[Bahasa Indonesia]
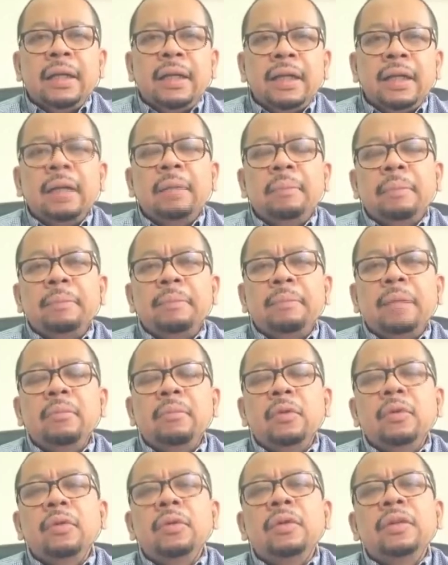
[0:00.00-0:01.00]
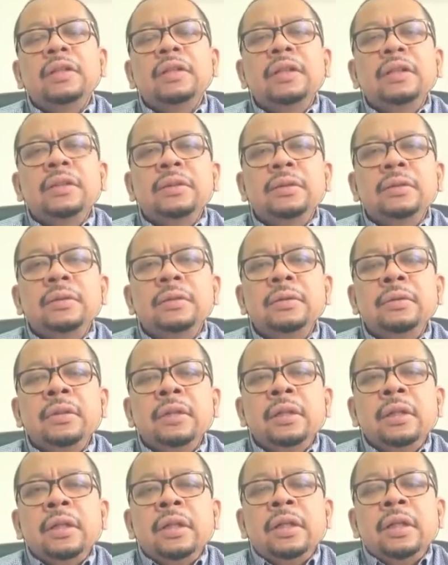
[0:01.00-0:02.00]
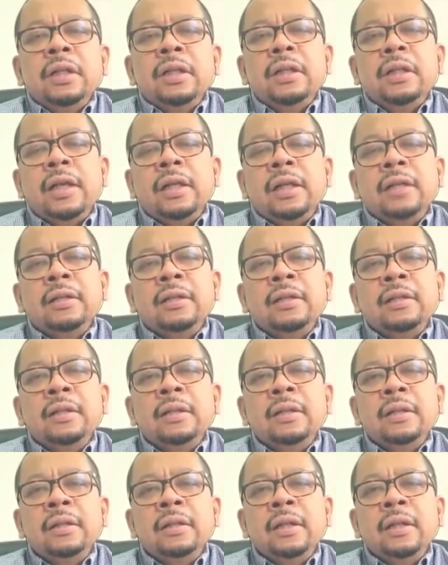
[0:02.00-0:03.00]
apalagi ada Pak Prabowo di situ. Hmm. Dan